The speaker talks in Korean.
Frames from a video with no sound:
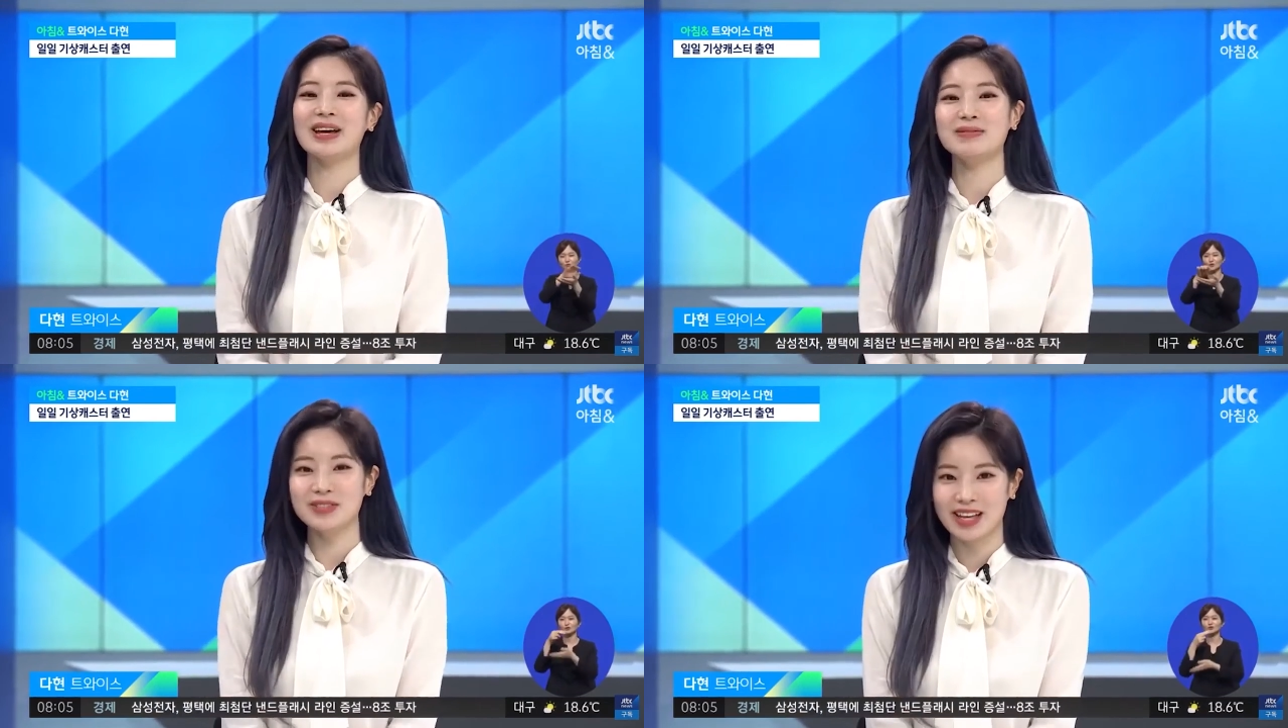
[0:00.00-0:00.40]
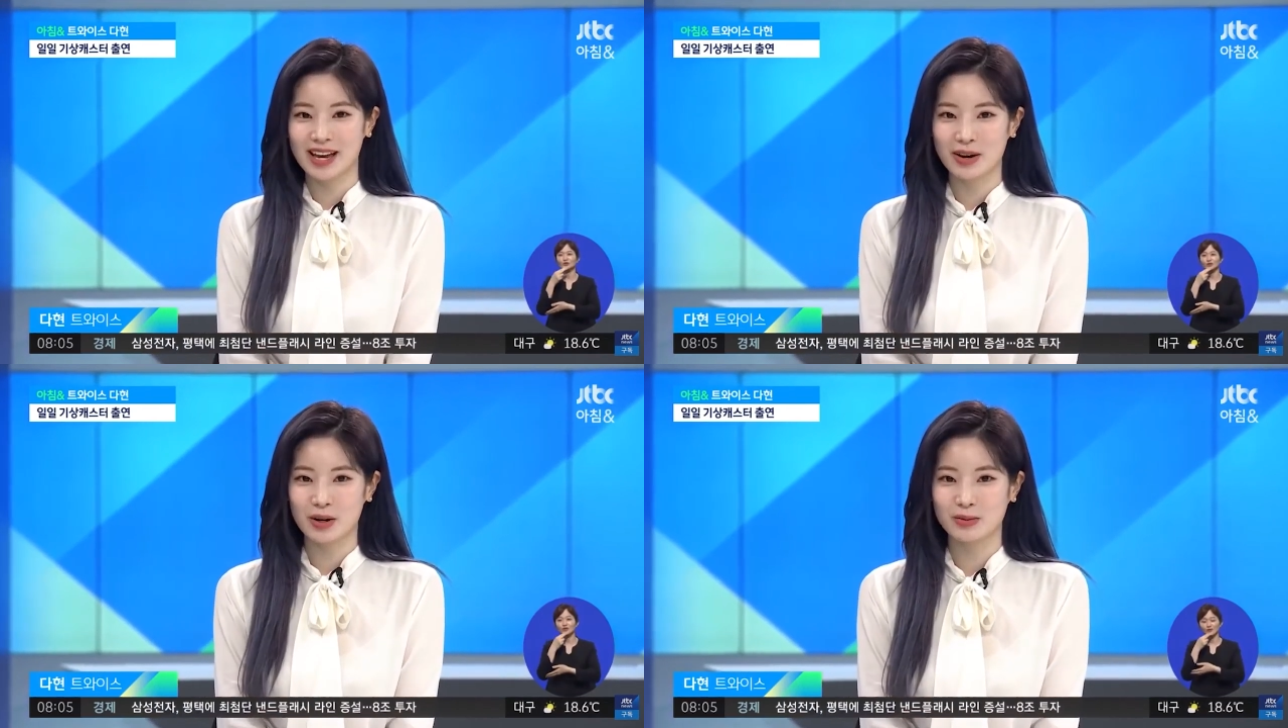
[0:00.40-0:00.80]

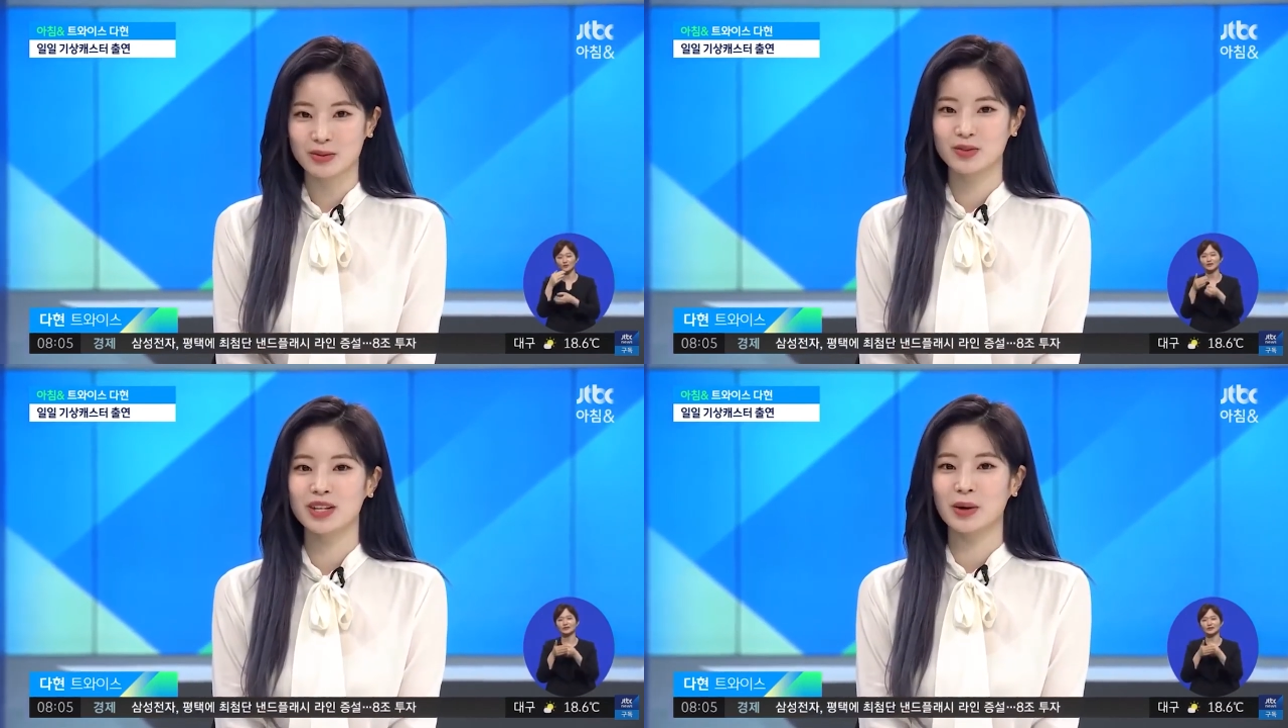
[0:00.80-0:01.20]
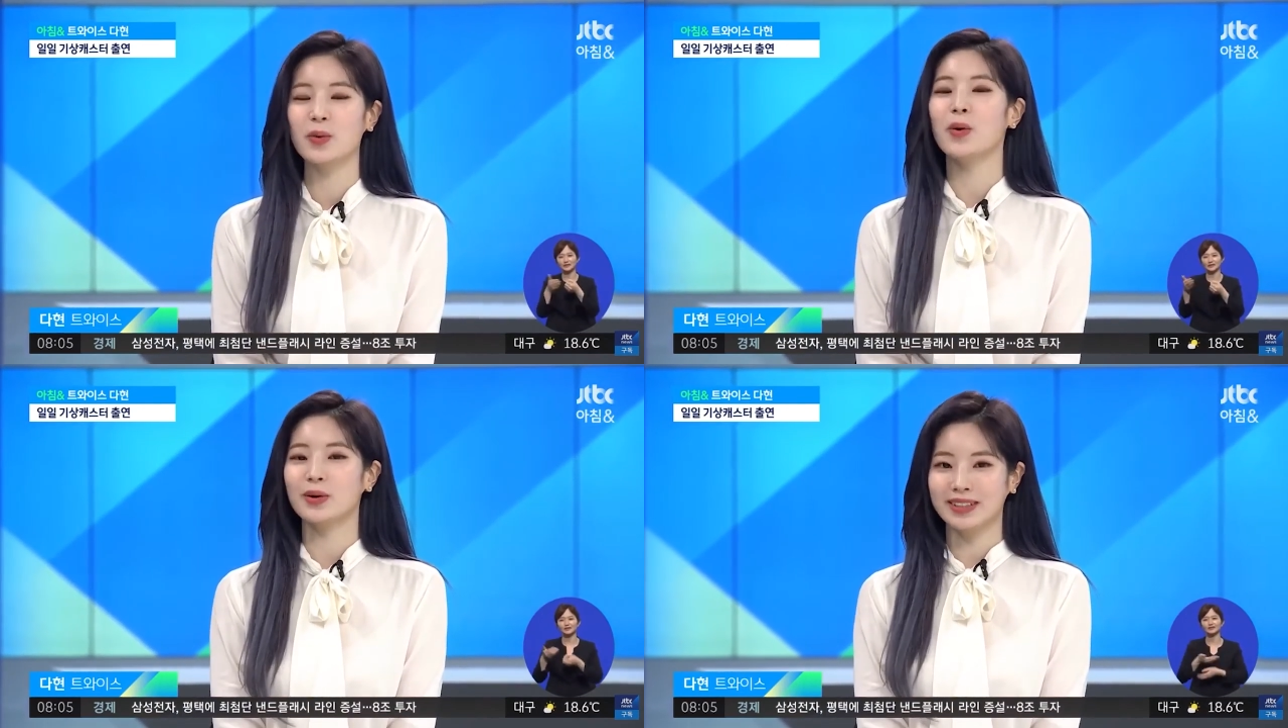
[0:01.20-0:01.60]
때문에 여러분
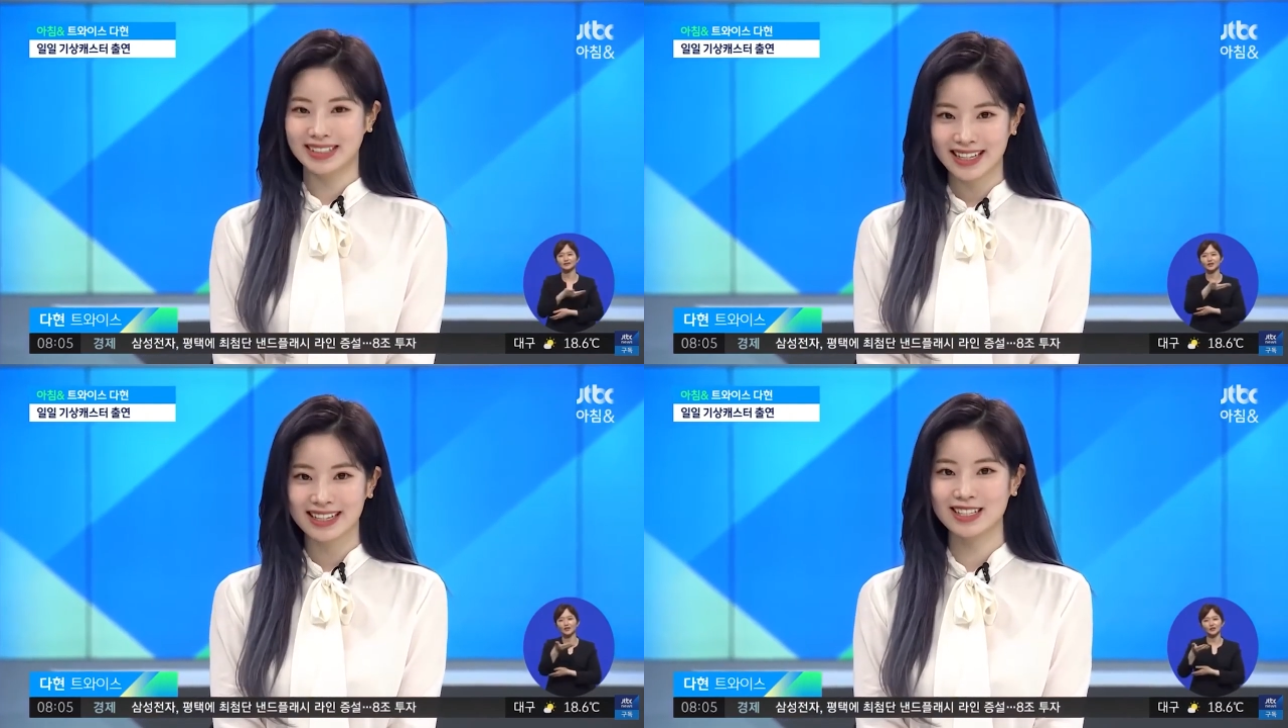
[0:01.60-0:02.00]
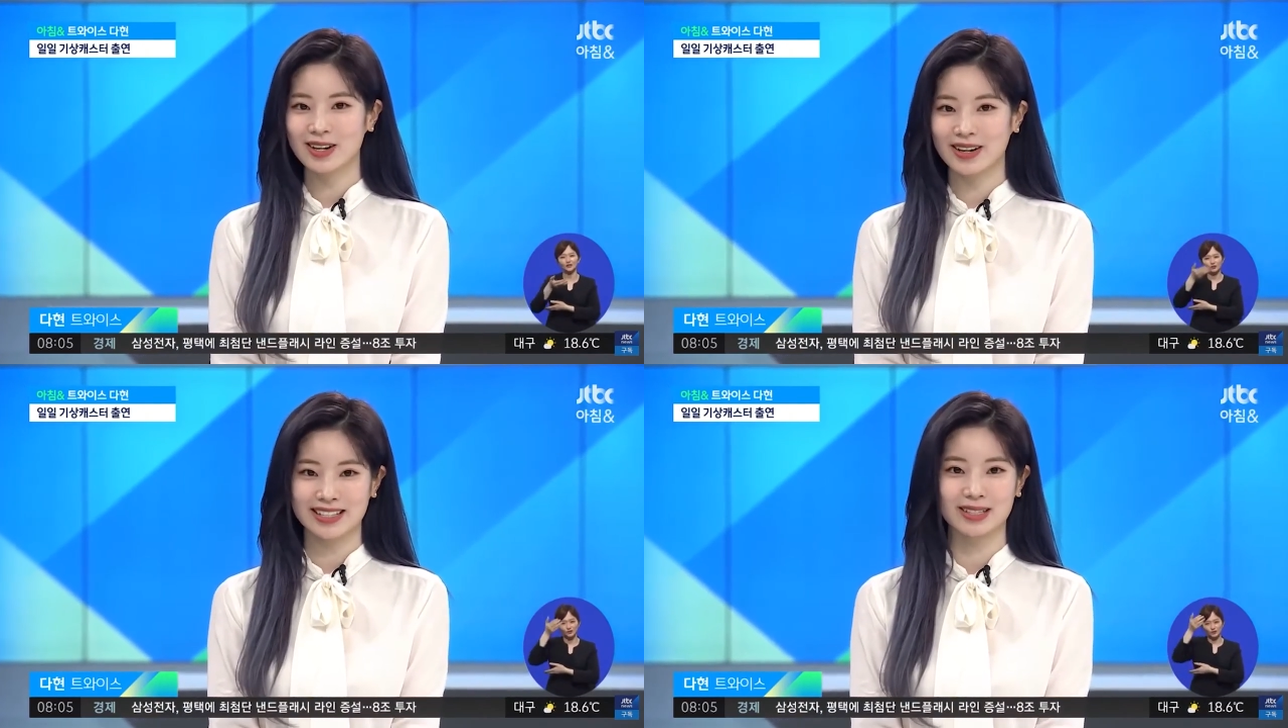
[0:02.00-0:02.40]
우산 꼭
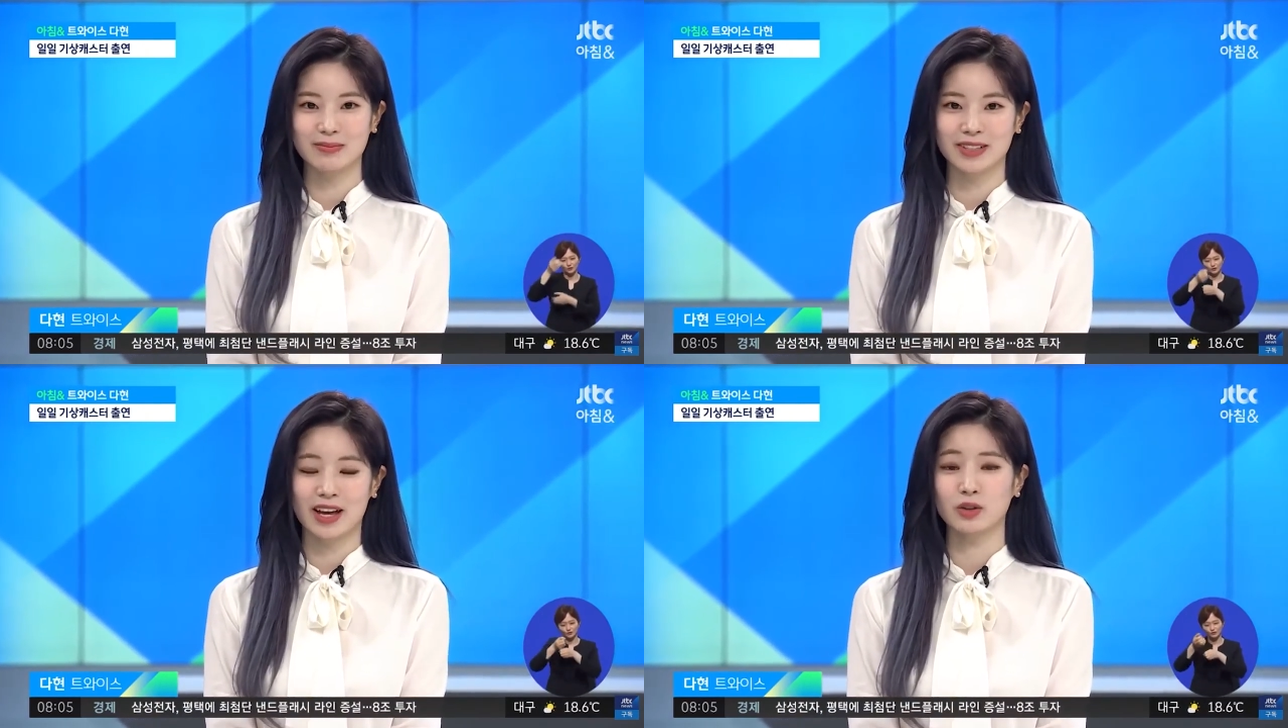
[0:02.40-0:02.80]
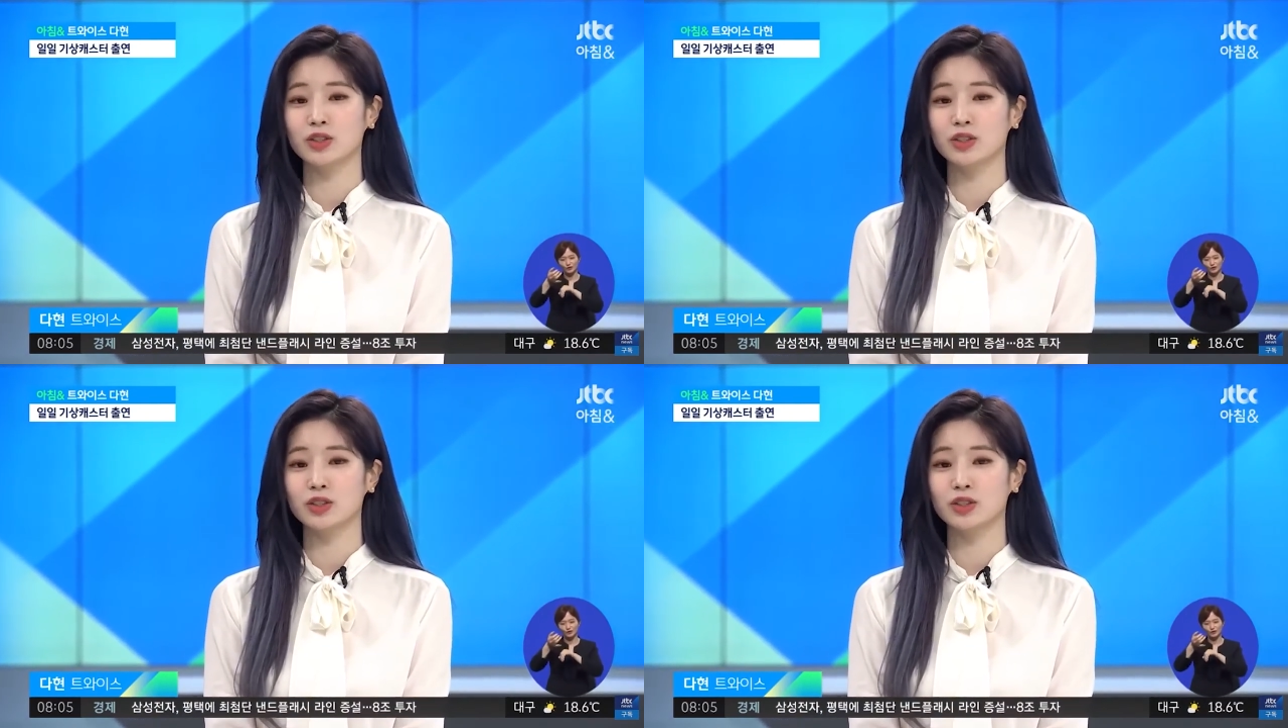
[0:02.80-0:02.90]
챙기셔야겠습니다.